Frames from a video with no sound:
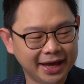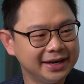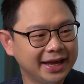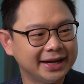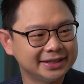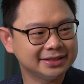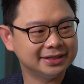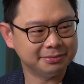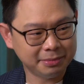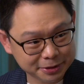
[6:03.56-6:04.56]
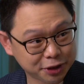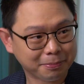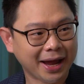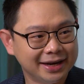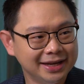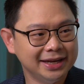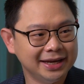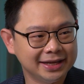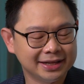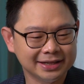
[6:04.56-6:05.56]
มี engage หรือมีประสบการณ์ที่
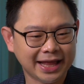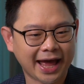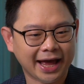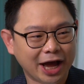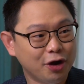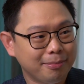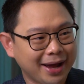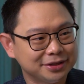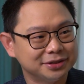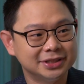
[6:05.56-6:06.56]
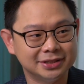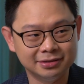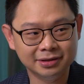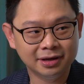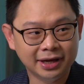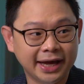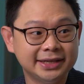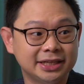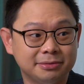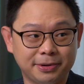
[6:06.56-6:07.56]
ดีตั้งแต่เข้ามาจนถึง
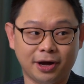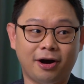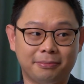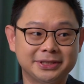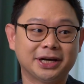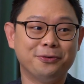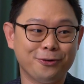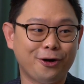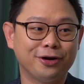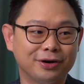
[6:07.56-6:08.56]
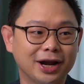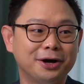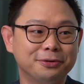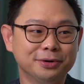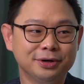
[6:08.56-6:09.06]
exit ออกไปจากองค์กรของเรา